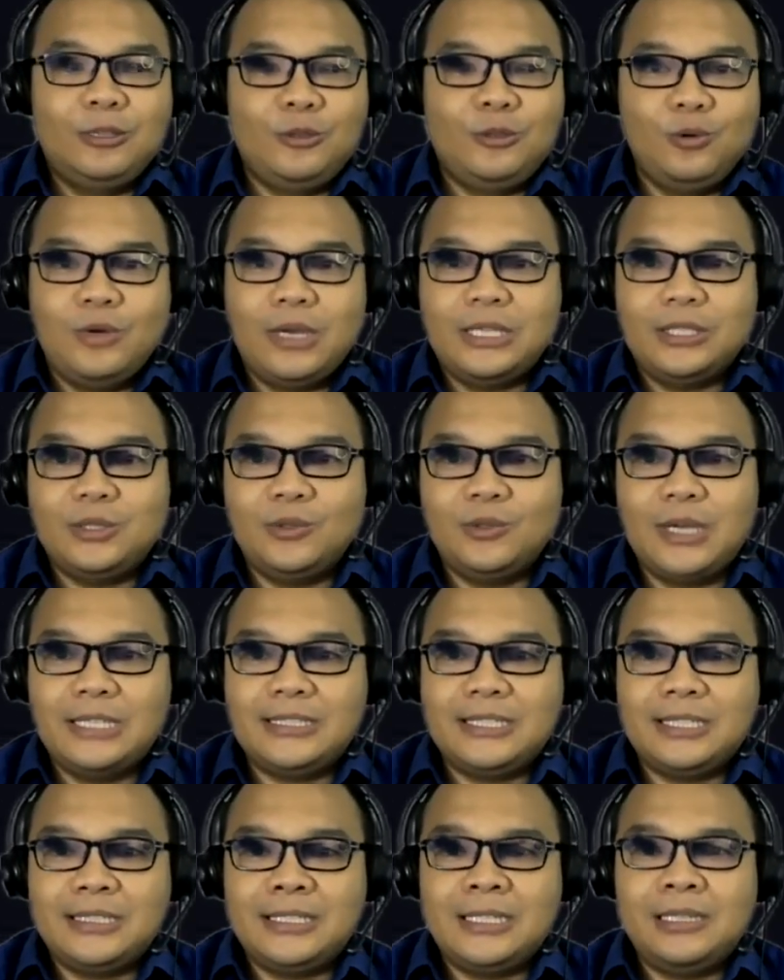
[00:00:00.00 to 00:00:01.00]
tugas-tugas
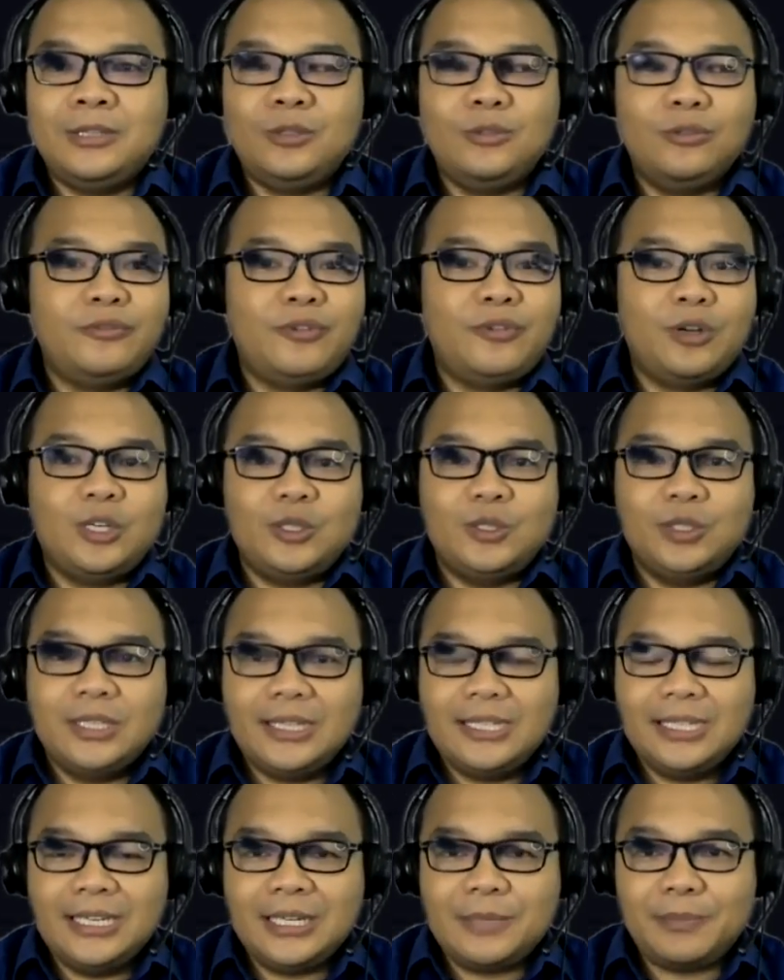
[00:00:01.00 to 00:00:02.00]
tertentu,
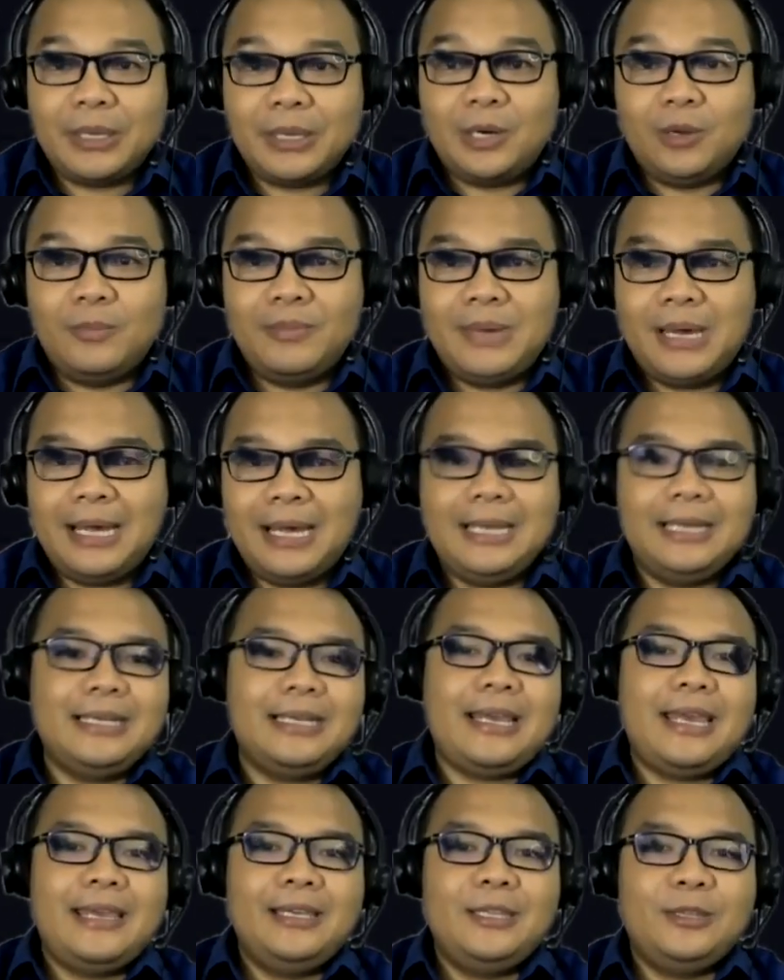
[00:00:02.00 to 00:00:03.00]
volunteer, perlombaan
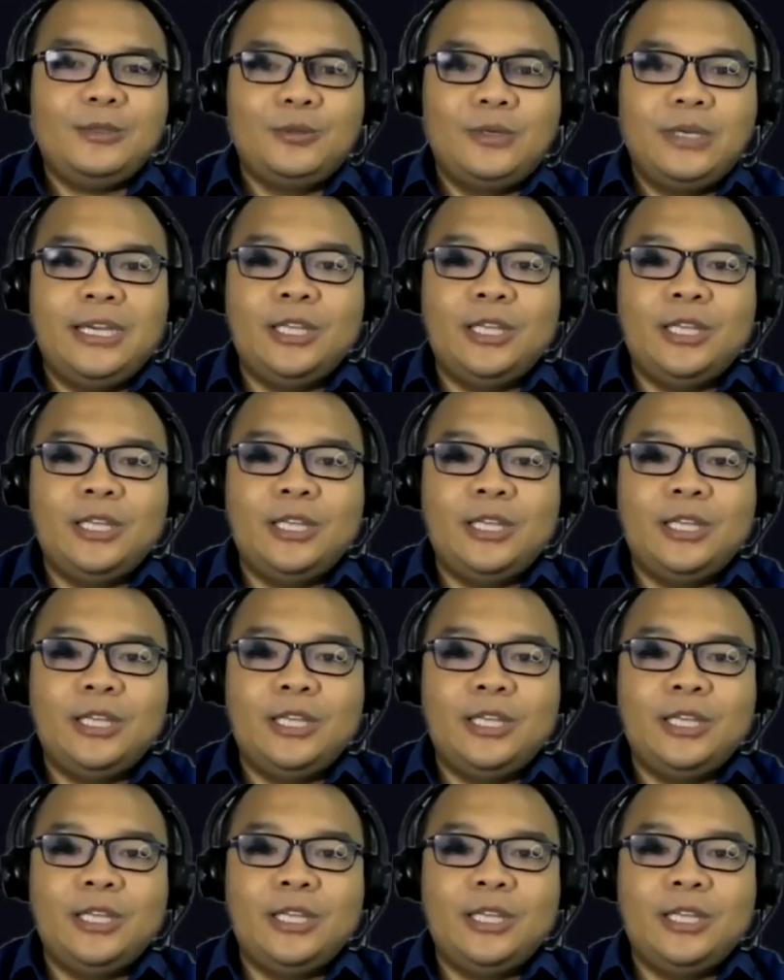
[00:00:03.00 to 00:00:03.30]
kayak gitu.